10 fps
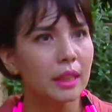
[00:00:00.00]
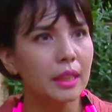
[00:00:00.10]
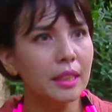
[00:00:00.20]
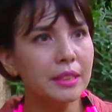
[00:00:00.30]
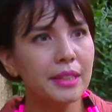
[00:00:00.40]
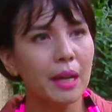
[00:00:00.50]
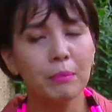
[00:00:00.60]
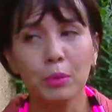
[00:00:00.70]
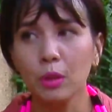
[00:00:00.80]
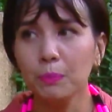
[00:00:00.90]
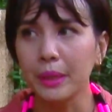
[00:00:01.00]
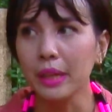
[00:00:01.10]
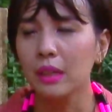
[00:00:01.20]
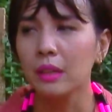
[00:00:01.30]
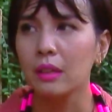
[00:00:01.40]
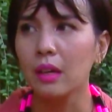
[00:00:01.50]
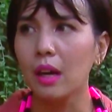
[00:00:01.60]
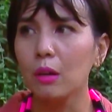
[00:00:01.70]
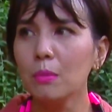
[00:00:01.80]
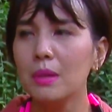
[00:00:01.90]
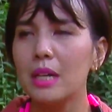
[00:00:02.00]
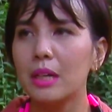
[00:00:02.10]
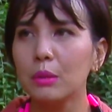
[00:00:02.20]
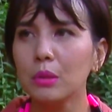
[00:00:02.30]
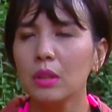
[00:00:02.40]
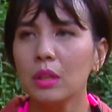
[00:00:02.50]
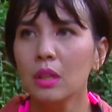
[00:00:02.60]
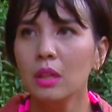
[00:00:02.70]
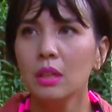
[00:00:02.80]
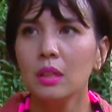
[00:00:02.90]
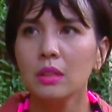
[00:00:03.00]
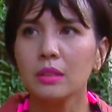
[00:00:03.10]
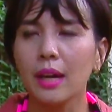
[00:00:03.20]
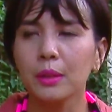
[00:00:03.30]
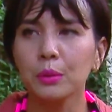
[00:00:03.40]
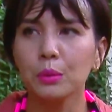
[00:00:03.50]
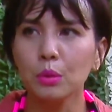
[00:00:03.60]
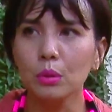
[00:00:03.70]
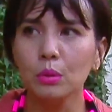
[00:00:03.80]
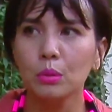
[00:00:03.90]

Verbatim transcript: ini jam rope ya aku baru satu